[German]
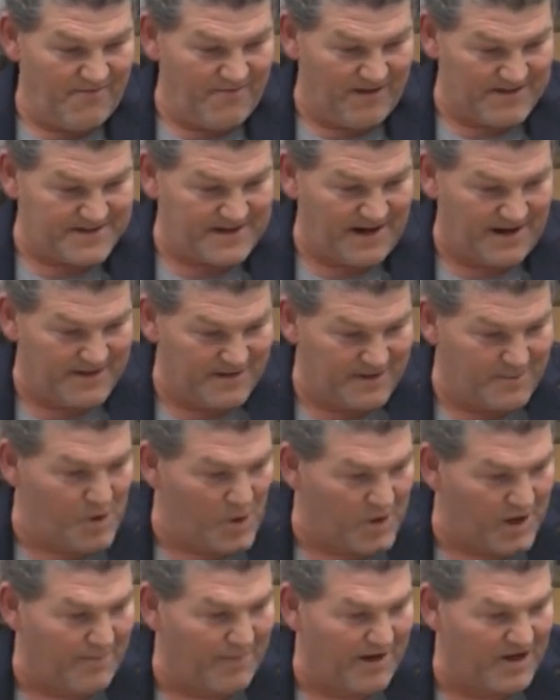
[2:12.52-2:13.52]
was kann ein
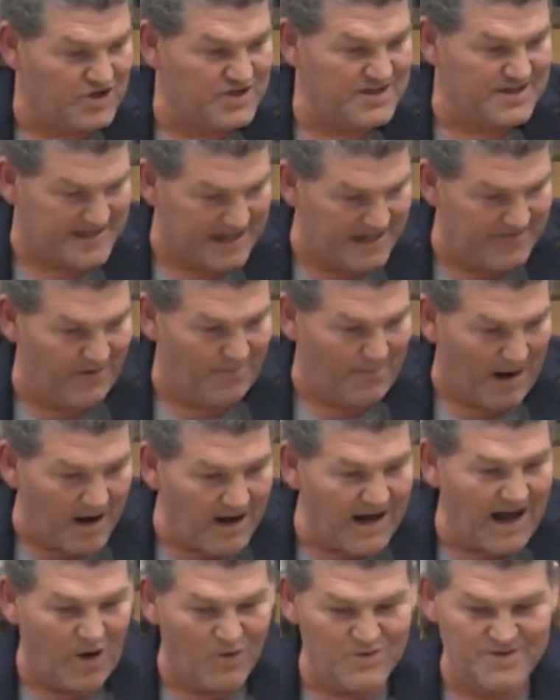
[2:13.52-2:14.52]
Bürgermeister selber
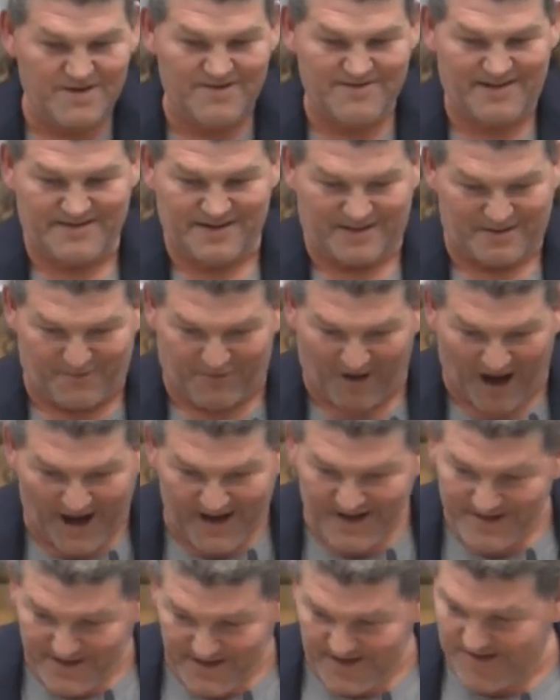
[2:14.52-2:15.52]
machen, außer dass er
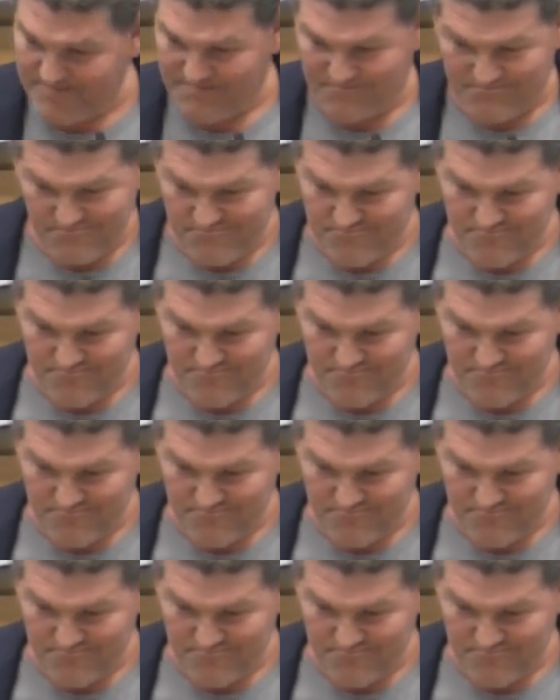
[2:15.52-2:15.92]
Vereine,